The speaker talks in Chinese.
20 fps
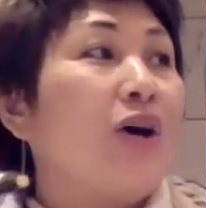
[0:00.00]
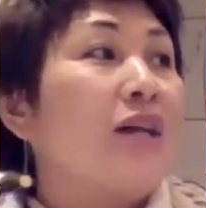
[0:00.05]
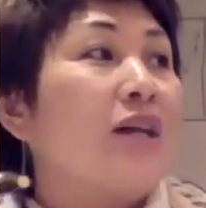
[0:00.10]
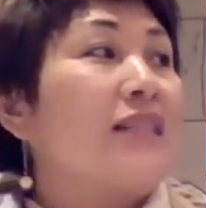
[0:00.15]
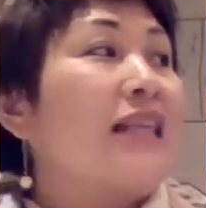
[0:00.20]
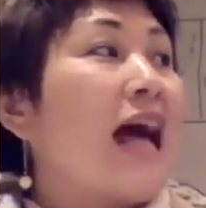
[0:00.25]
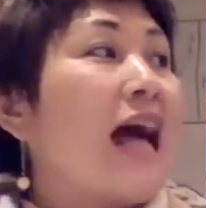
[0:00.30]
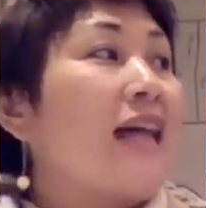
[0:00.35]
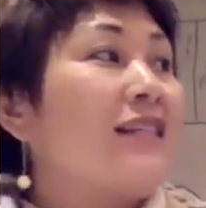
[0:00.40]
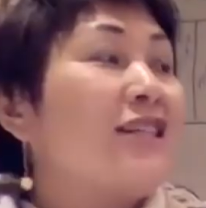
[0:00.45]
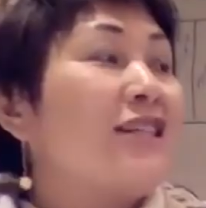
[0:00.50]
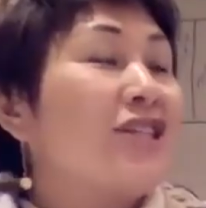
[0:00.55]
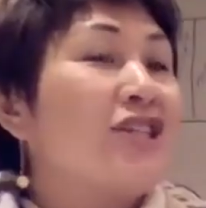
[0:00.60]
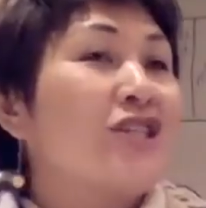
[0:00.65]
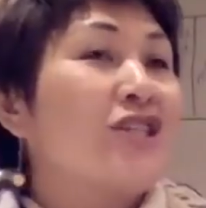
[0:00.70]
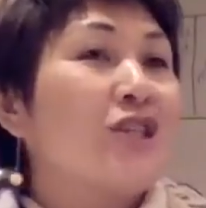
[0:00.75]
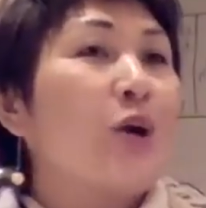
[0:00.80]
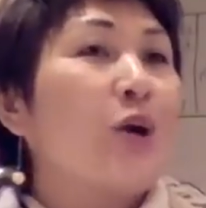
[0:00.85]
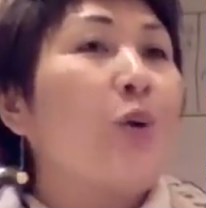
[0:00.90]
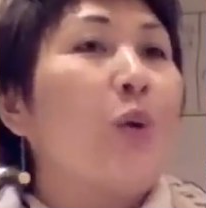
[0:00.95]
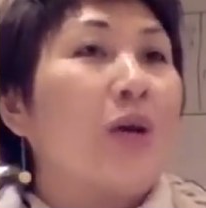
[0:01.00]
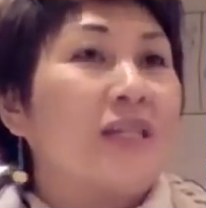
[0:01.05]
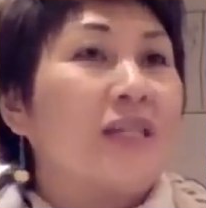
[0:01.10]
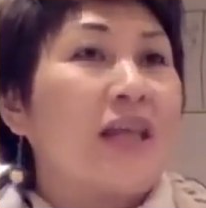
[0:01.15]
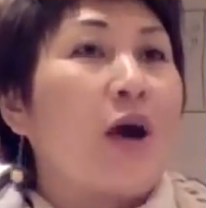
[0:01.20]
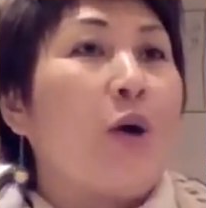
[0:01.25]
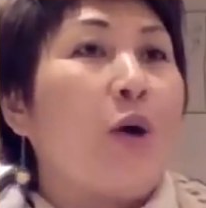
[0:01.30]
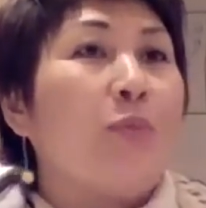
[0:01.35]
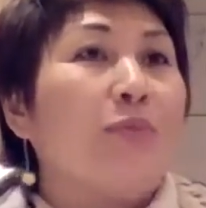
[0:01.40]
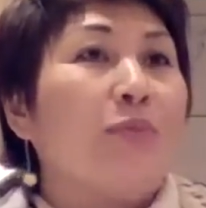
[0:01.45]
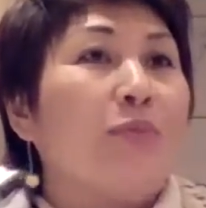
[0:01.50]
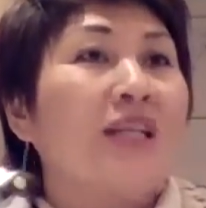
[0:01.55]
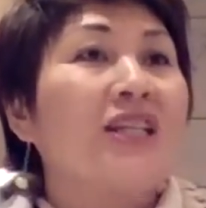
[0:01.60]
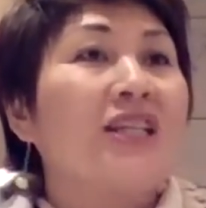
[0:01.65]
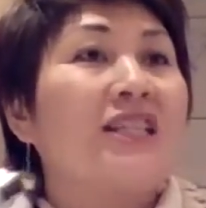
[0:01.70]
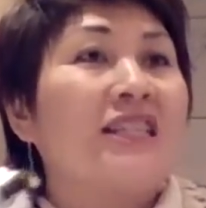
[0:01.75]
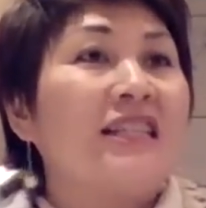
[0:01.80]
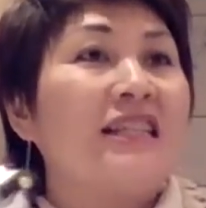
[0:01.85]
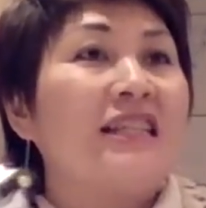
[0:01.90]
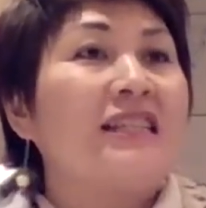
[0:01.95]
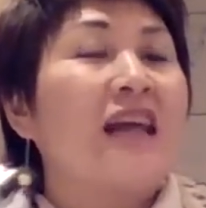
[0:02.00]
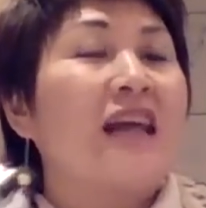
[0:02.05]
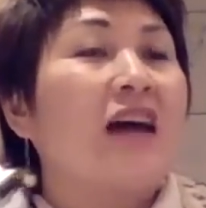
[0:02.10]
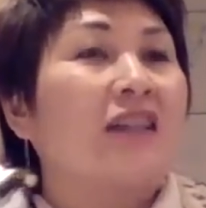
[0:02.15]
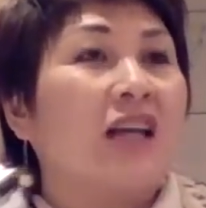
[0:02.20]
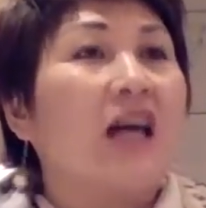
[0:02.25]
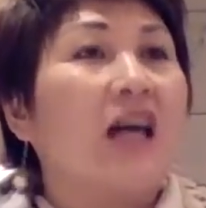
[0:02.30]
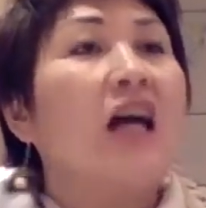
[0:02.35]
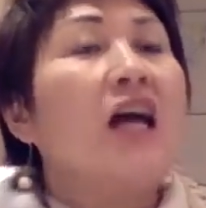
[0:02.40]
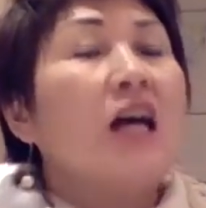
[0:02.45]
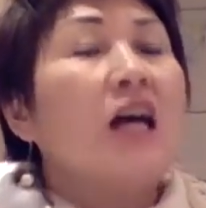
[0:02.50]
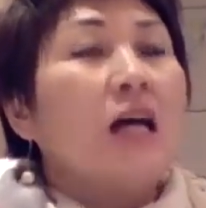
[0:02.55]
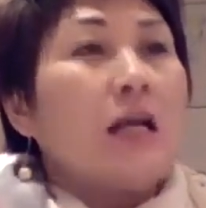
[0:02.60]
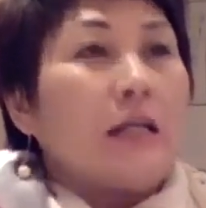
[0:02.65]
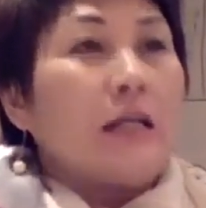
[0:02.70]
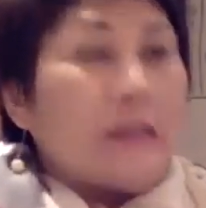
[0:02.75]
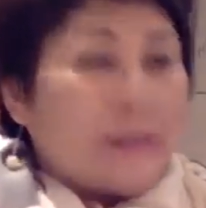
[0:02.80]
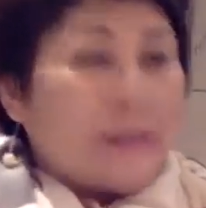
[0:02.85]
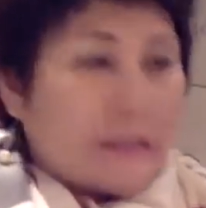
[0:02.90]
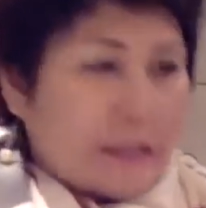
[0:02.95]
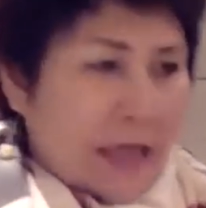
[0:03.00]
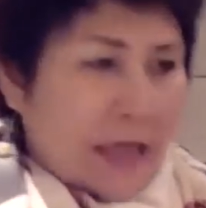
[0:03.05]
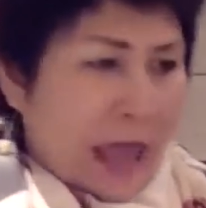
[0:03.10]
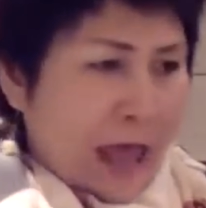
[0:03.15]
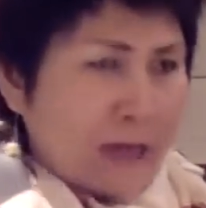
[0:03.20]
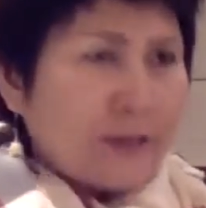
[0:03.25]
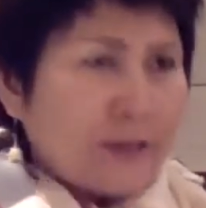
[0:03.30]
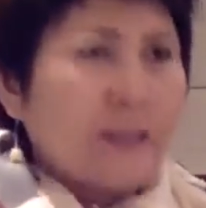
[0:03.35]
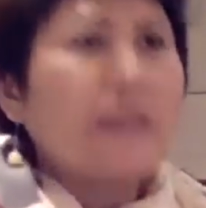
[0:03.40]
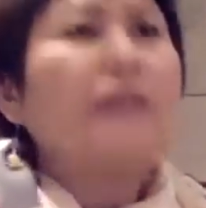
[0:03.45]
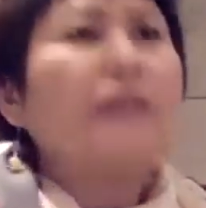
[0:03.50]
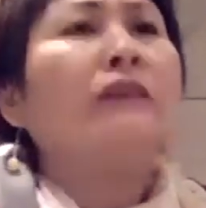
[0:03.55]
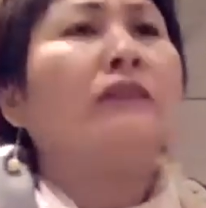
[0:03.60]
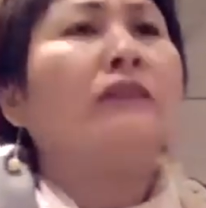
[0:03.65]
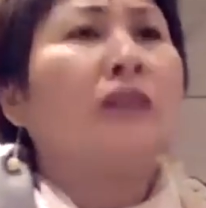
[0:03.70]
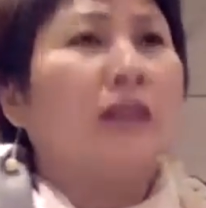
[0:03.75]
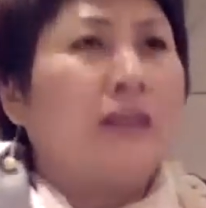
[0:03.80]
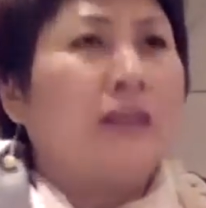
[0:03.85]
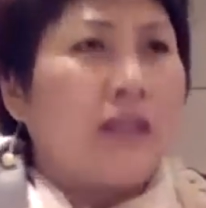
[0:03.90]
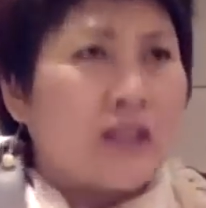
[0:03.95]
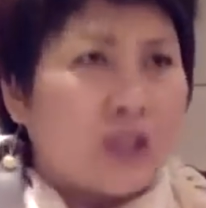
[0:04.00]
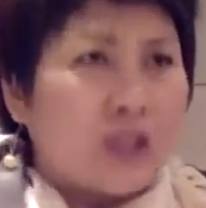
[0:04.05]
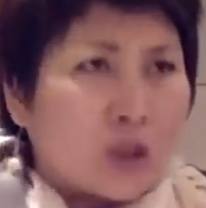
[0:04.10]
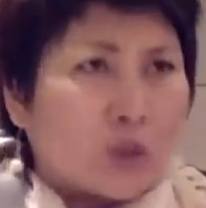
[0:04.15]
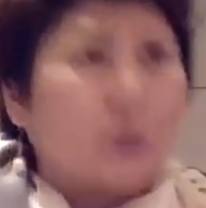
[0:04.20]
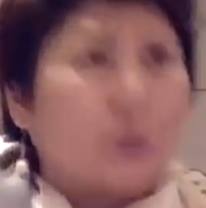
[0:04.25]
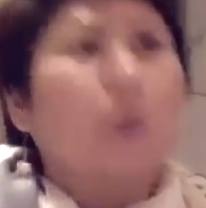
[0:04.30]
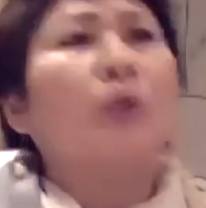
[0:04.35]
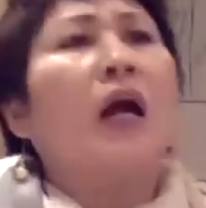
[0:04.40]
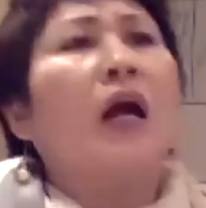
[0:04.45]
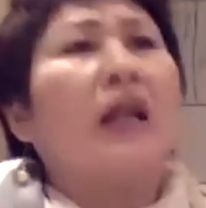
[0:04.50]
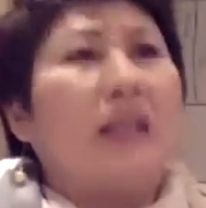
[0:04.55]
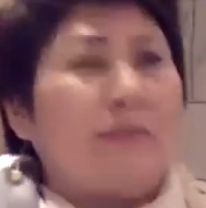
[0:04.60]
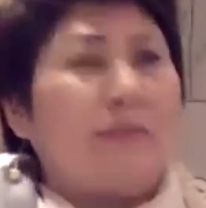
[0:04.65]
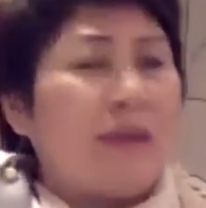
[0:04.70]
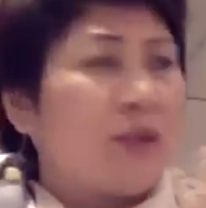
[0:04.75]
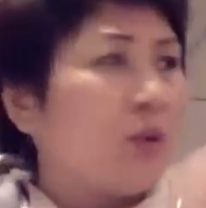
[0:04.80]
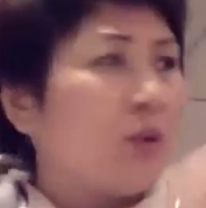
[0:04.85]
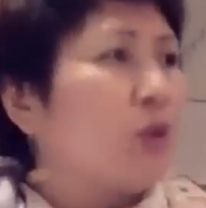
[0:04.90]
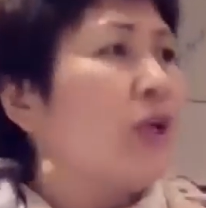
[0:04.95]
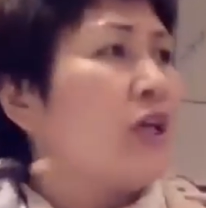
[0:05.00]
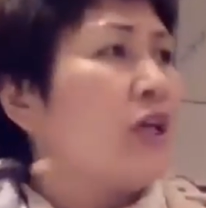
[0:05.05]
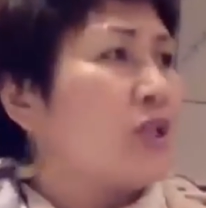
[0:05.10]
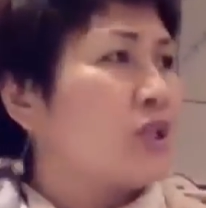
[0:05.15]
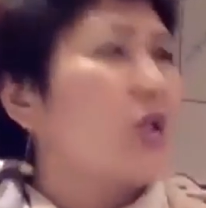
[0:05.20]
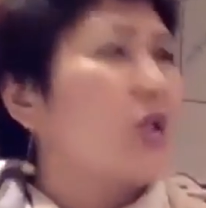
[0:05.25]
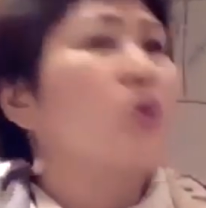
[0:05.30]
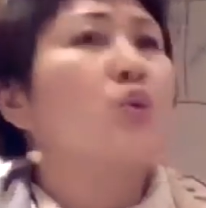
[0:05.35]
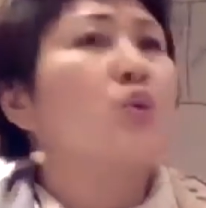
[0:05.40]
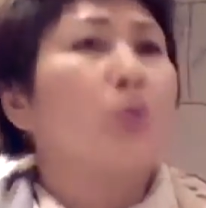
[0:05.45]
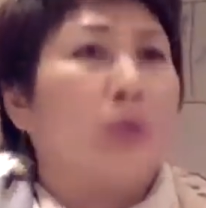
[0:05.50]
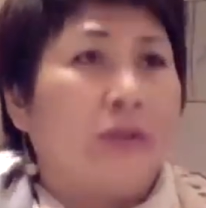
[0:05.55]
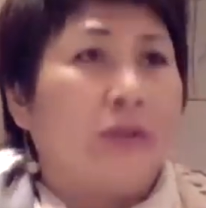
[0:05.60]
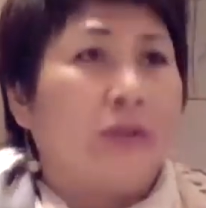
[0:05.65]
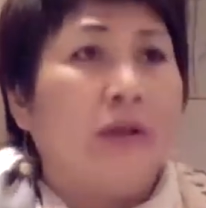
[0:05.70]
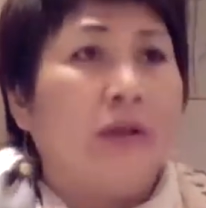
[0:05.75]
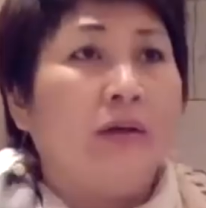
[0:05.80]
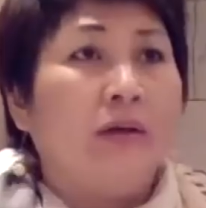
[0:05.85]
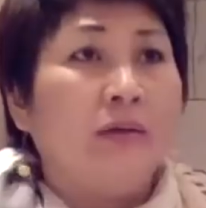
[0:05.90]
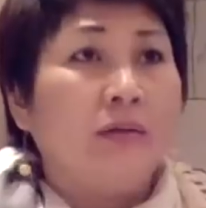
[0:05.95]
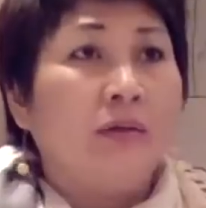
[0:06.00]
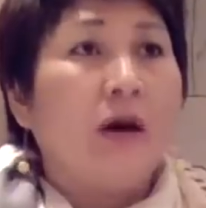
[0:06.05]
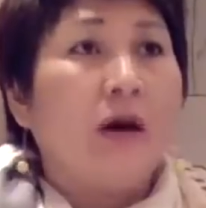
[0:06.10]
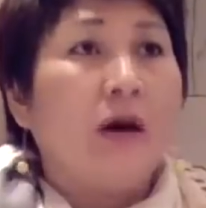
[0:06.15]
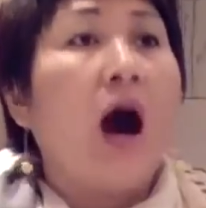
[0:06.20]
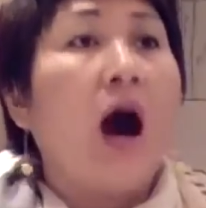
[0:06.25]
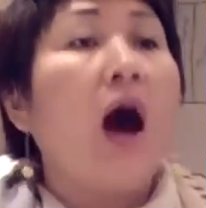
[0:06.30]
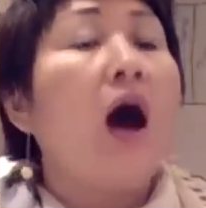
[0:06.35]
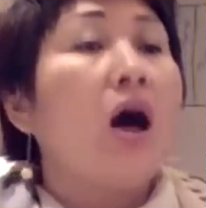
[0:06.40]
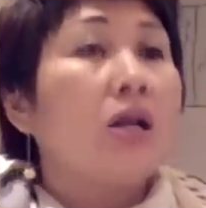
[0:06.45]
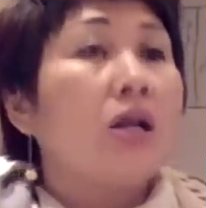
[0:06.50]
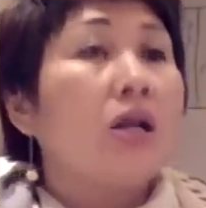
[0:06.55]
沙棘是生活在我们的西藏的碱性的那些土壤里面都可以生存的啊。